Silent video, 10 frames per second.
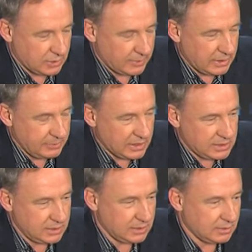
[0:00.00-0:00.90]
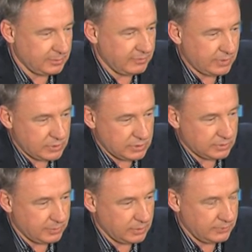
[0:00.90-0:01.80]
że eliminacje odbywały się
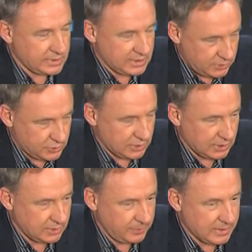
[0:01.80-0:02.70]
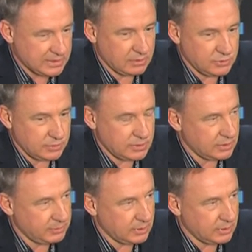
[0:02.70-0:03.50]
od połowy stycznia, zakończyły się